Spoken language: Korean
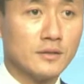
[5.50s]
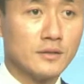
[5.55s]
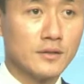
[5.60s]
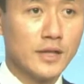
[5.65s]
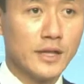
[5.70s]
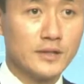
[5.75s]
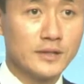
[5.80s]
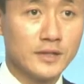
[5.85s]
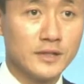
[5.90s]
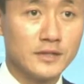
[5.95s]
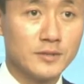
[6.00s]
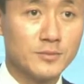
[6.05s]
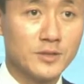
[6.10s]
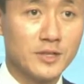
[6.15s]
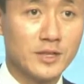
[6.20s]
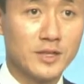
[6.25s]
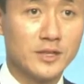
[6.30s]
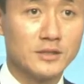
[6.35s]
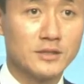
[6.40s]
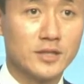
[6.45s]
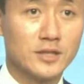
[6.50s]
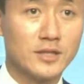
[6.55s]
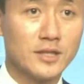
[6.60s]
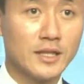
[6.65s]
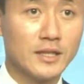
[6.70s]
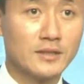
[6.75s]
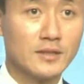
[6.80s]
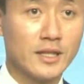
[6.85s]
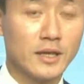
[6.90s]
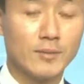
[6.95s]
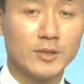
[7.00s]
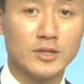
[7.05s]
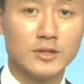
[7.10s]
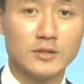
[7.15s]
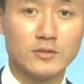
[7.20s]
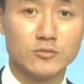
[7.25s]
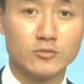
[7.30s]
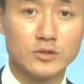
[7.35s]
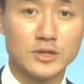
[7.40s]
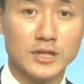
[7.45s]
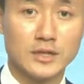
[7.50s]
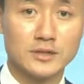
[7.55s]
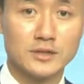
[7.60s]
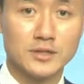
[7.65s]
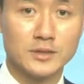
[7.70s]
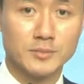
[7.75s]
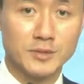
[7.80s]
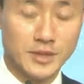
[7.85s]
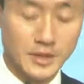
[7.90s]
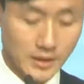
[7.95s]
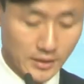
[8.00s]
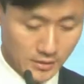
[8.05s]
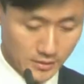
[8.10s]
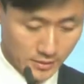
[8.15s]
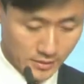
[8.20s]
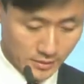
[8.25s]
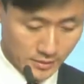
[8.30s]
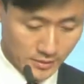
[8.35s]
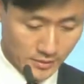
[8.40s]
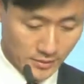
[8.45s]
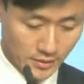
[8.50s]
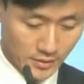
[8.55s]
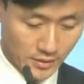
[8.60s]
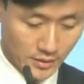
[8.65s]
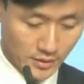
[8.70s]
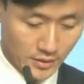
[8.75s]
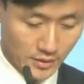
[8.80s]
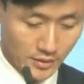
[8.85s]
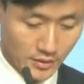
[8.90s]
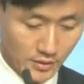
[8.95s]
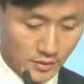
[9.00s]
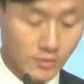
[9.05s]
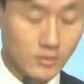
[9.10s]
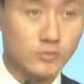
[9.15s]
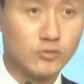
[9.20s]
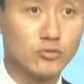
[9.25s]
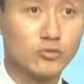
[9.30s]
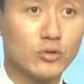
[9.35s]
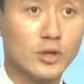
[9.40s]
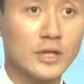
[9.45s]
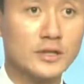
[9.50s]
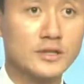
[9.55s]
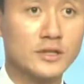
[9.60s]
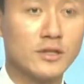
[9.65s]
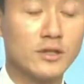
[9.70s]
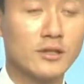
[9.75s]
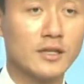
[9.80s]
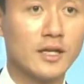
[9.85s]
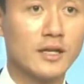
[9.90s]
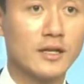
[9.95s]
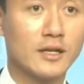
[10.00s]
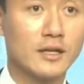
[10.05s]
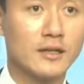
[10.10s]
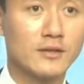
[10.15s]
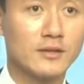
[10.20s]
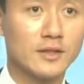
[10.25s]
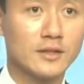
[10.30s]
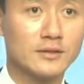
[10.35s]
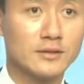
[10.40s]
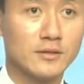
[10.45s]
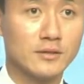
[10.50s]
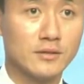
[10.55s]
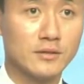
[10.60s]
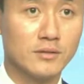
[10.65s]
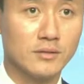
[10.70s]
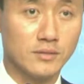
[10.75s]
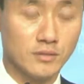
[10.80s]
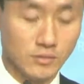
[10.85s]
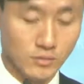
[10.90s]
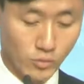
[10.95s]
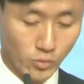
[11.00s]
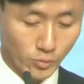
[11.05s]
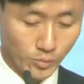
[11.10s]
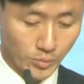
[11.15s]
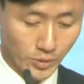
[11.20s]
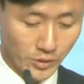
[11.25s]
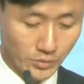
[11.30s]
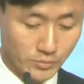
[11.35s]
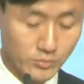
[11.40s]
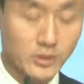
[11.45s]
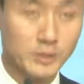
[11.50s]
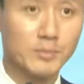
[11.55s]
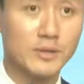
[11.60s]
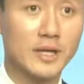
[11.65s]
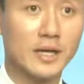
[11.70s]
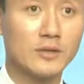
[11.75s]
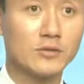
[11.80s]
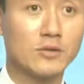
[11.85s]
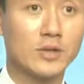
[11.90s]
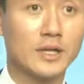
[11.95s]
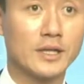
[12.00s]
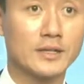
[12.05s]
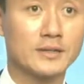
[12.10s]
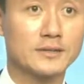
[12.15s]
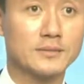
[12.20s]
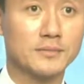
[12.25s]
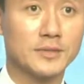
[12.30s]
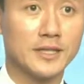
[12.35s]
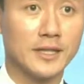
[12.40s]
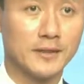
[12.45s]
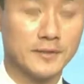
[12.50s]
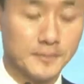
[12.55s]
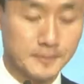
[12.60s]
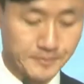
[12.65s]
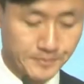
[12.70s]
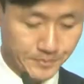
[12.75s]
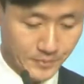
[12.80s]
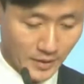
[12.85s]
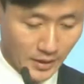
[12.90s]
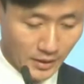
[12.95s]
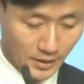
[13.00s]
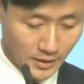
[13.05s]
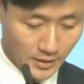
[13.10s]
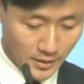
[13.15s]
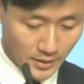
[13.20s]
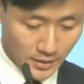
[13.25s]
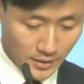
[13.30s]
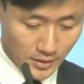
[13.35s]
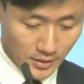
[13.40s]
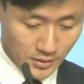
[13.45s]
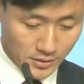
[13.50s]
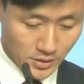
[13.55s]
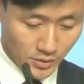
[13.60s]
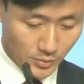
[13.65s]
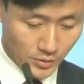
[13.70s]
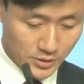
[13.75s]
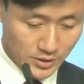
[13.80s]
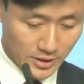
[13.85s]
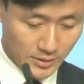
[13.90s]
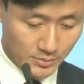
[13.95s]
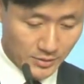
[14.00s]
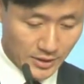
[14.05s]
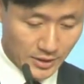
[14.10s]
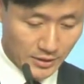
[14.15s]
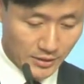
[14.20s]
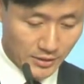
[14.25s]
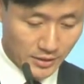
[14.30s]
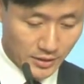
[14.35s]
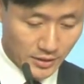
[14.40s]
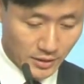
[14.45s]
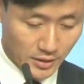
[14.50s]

네 안녕하십니까 정의당 대변인 유상진입니다. 어, 두 가지 현황 관련해서 어, 논평 브리핑하도록 하겠습니다. 첫 번째입니다.